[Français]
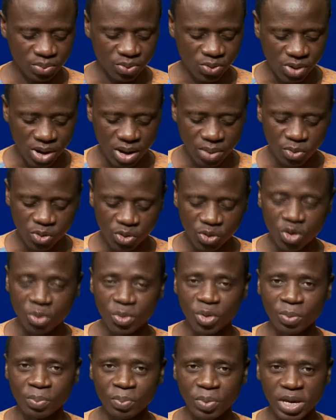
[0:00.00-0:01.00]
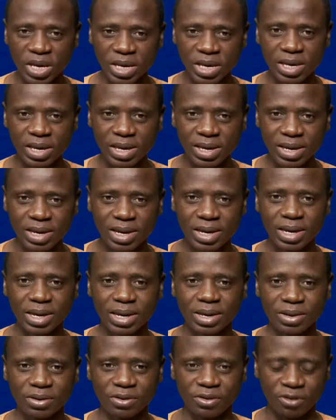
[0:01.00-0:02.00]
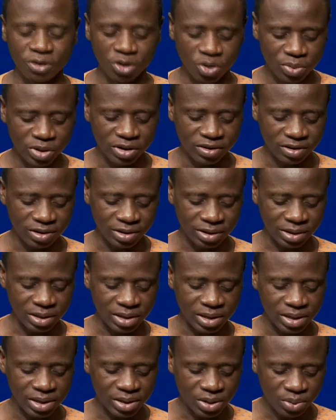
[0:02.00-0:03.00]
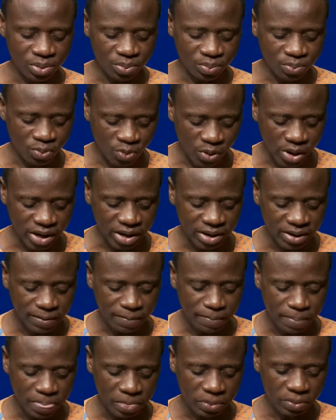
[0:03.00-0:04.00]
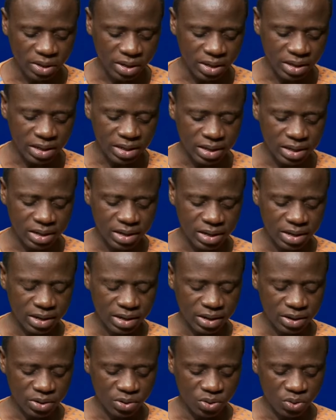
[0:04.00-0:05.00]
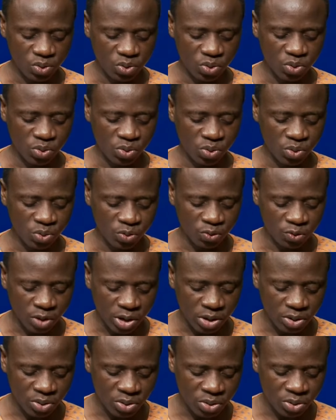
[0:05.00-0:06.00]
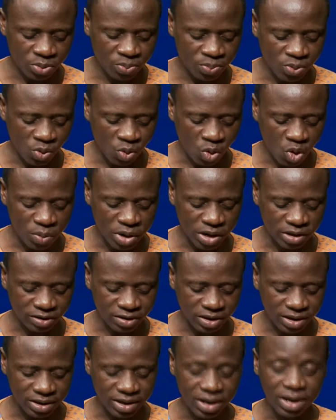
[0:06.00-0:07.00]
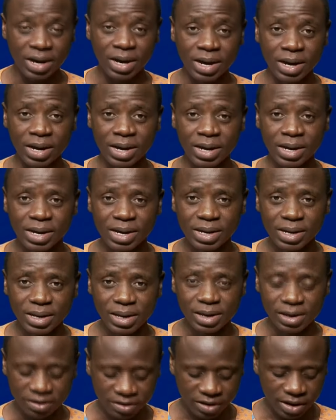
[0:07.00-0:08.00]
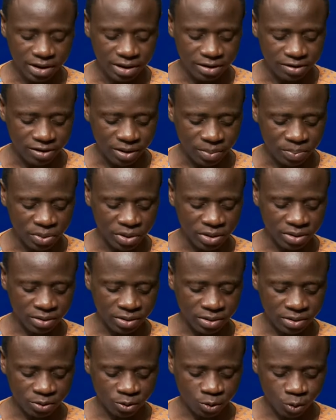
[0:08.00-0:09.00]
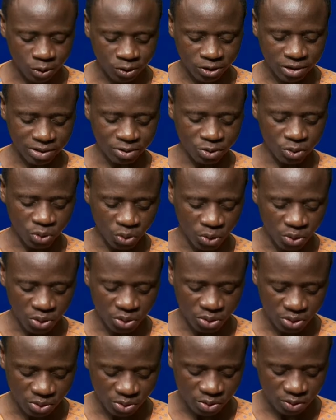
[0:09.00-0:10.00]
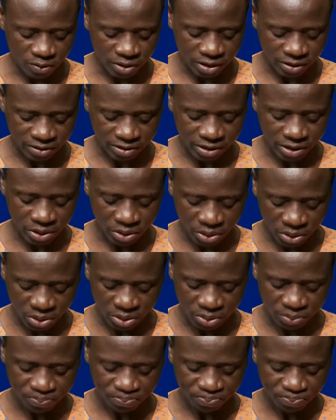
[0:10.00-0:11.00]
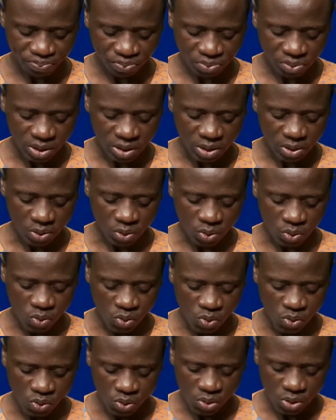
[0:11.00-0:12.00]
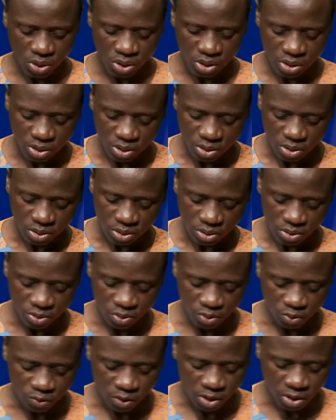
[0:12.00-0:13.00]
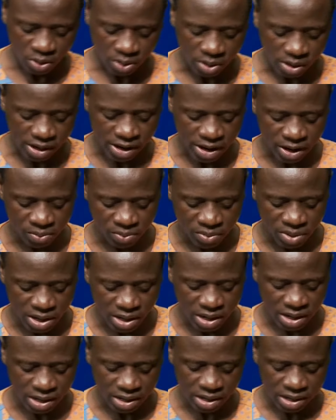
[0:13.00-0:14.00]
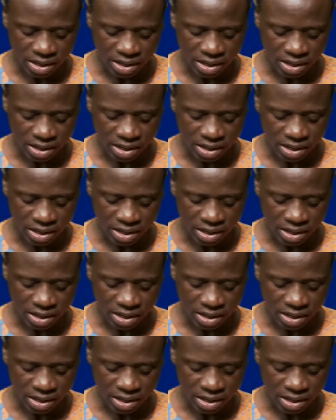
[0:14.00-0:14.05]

pour l'amour de mon pays, je ne me tairai point. Et nous voyons pour commencer dans Ésaïe chapitre 62, le verset 1, où nous voyons clairement